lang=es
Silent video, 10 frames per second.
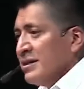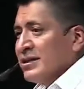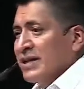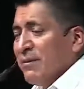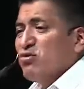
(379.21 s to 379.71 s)

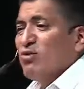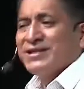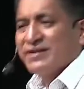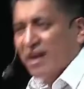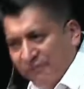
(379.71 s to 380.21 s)
Saben,
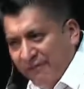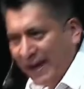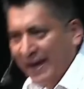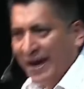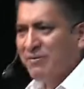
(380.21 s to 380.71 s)
nuestra
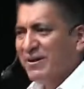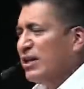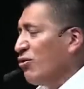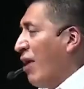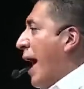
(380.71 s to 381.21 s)
fe ha
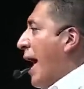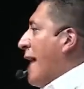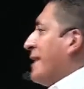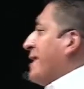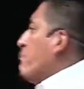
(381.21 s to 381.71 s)
venido
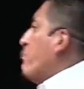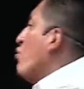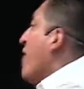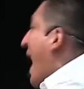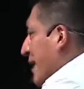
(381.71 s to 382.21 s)
a,
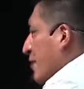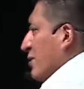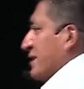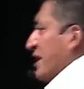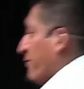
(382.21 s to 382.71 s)
depurar
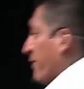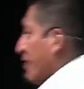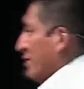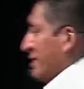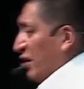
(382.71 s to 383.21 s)
nuestra fe y
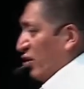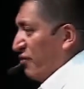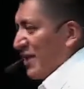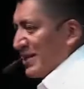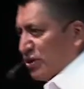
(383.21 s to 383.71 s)
nuestra
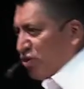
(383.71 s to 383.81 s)
confianza.